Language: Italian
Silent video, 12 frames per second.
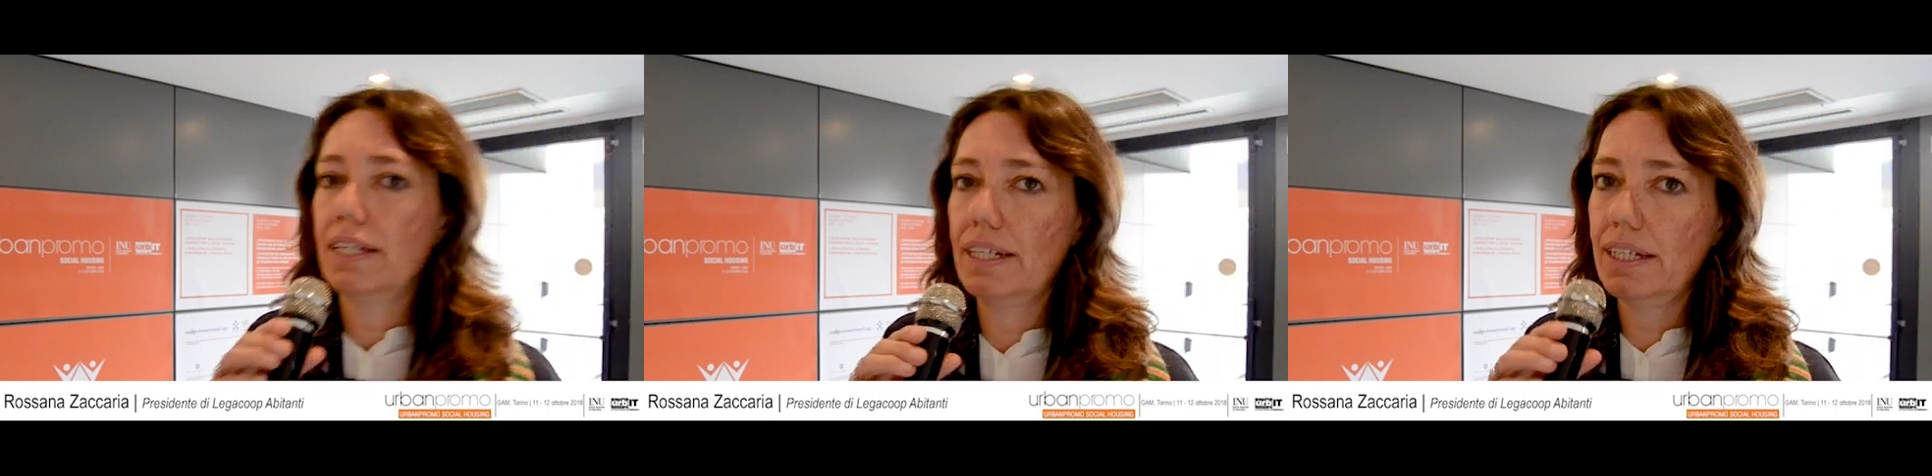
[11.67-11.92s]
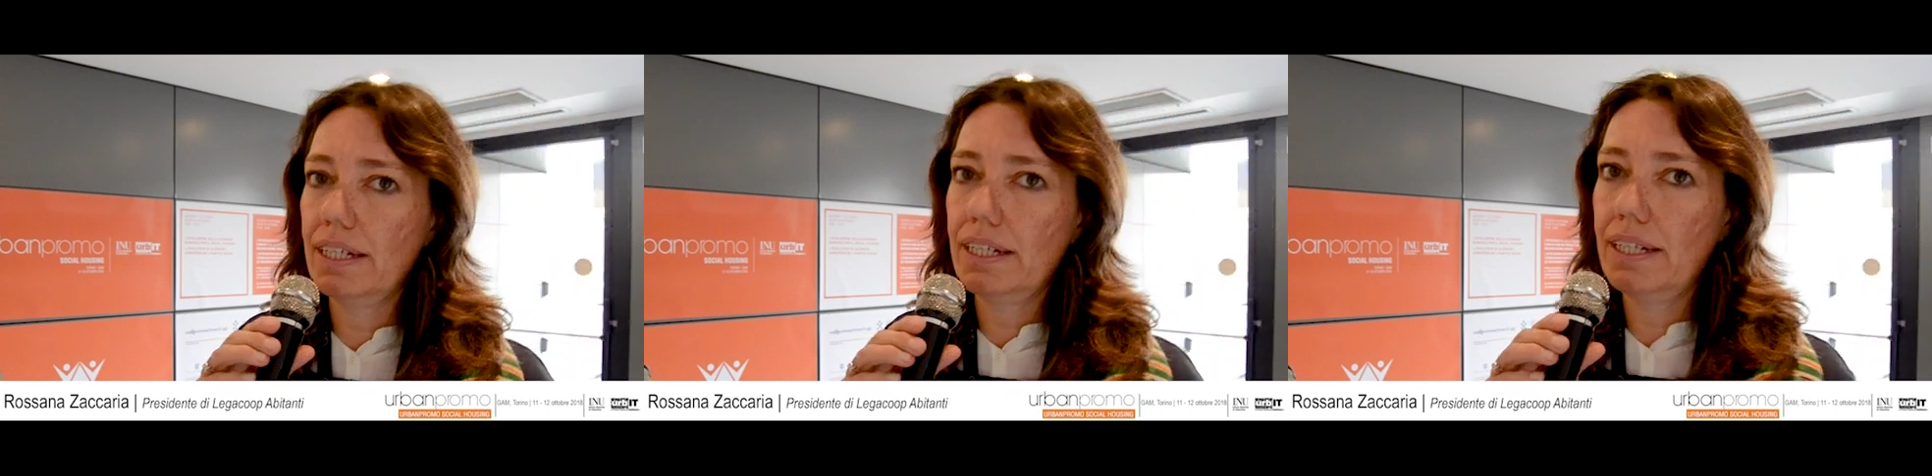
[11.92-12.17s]

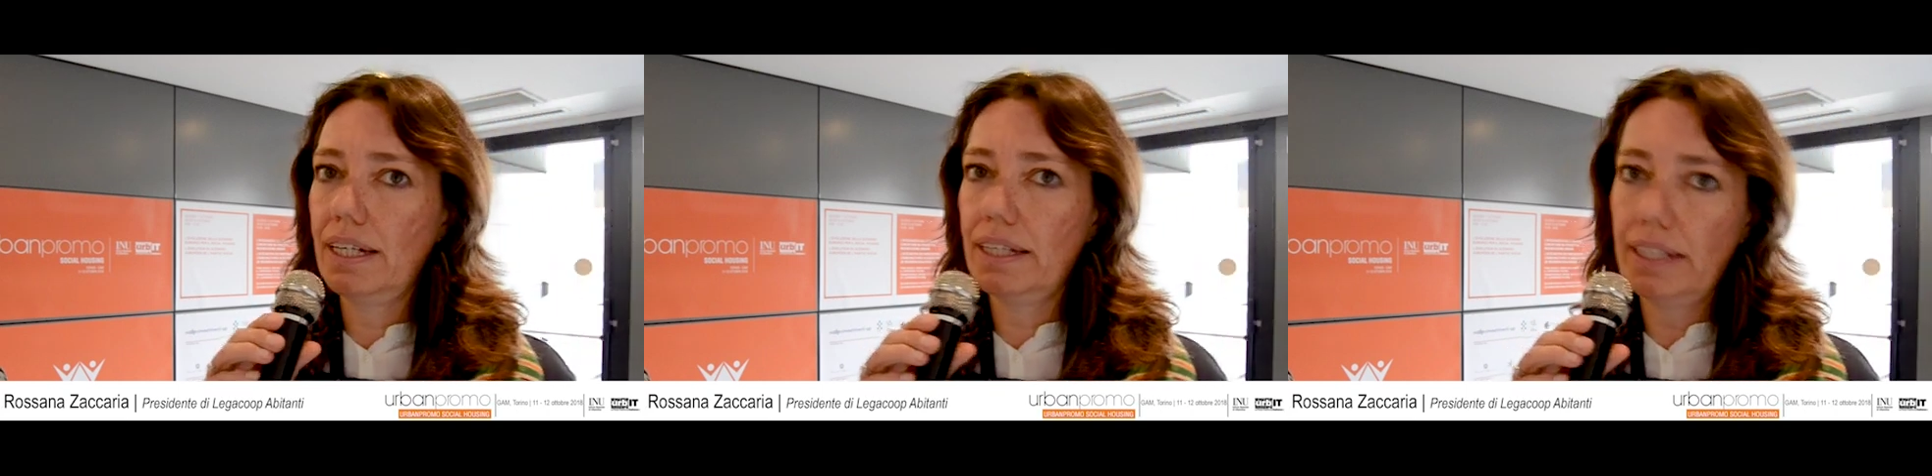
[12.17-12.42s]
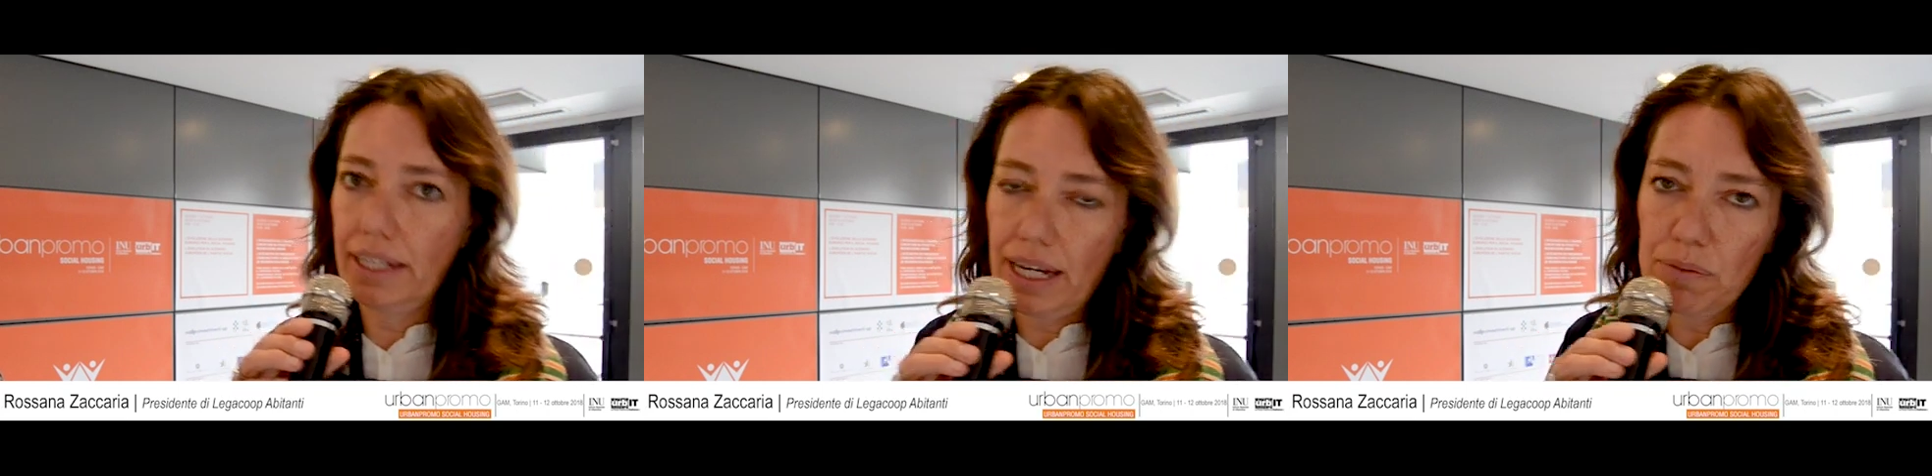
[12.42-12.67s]
eh,
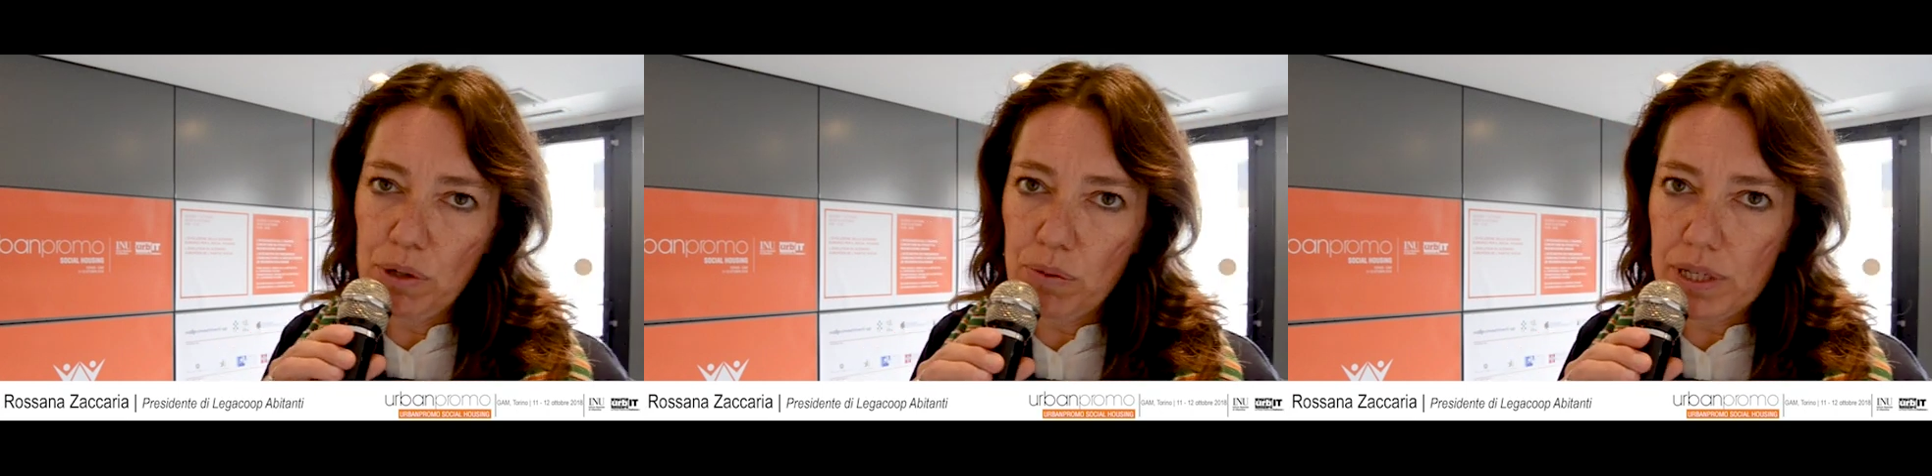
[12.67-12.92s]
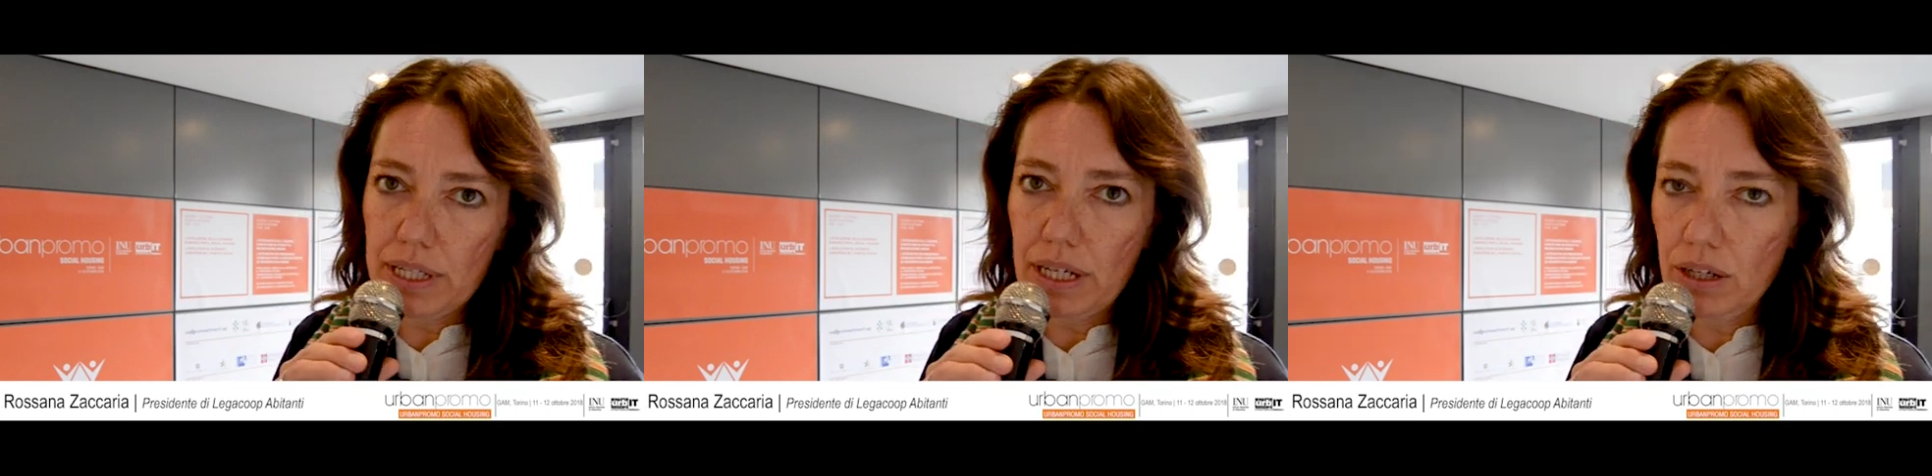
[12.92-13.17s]
riteniamo e
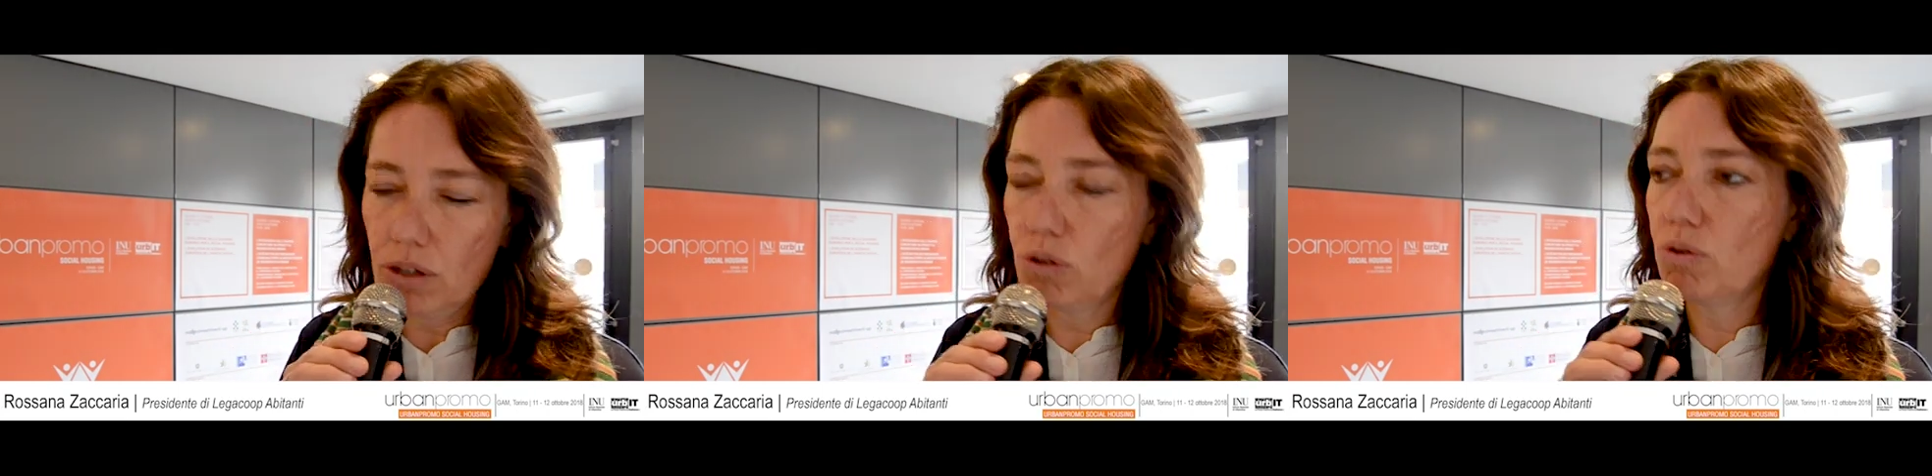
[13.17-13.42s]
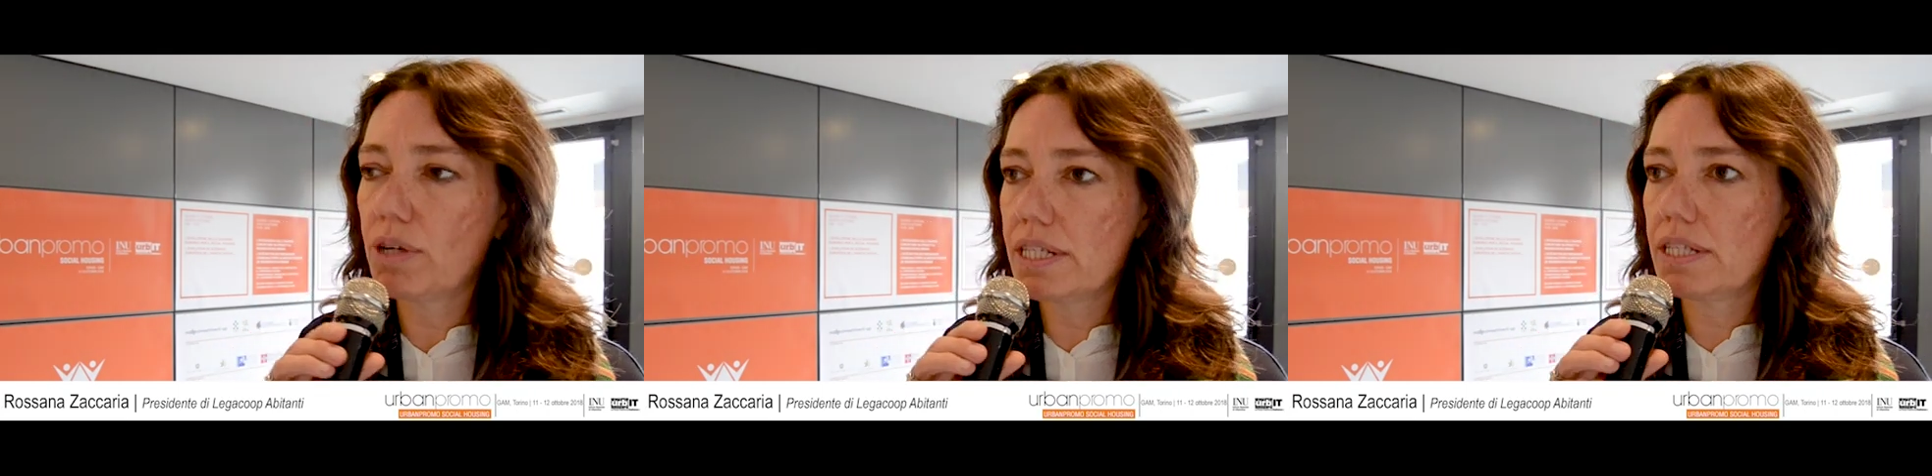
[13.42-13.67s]
quest'anno
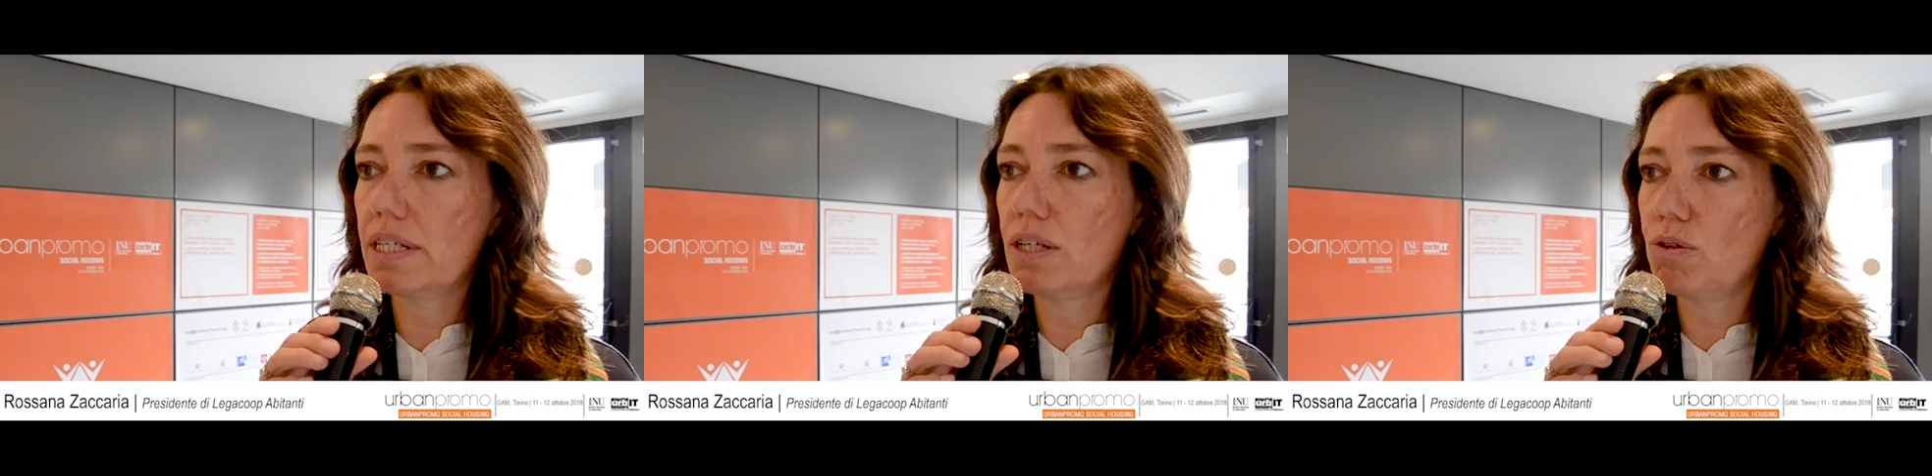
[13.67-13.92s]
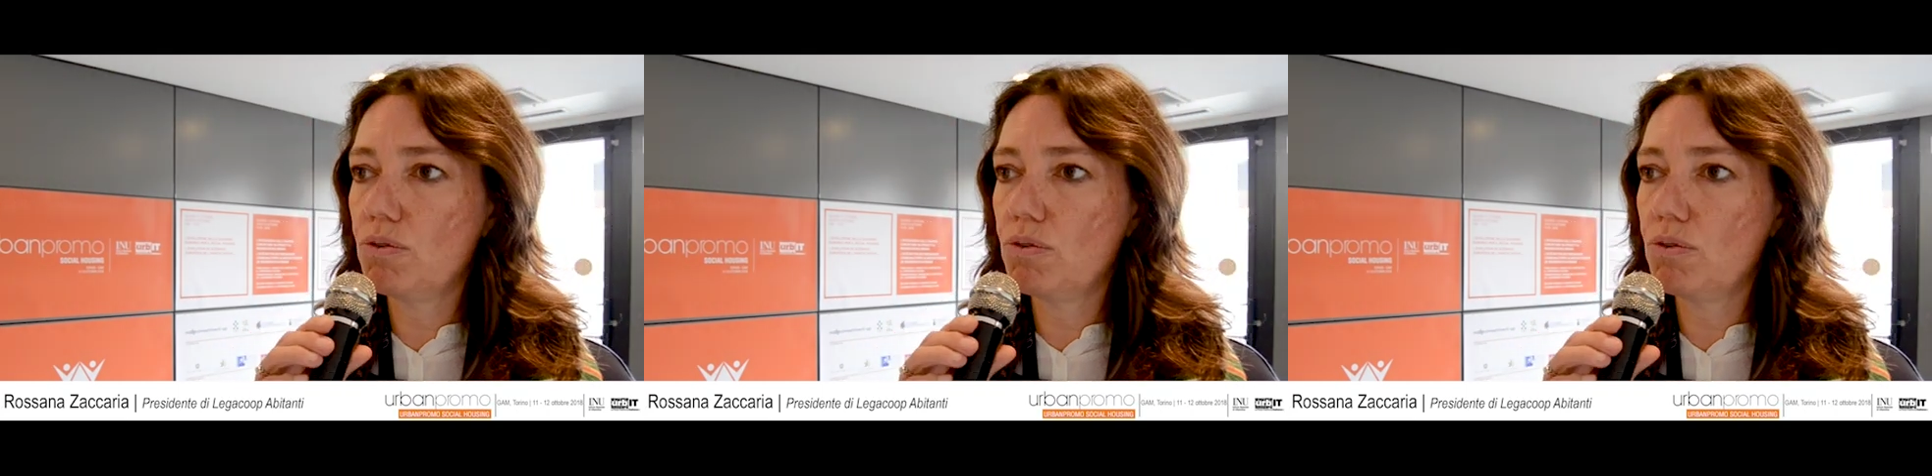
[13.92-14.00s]
ancora si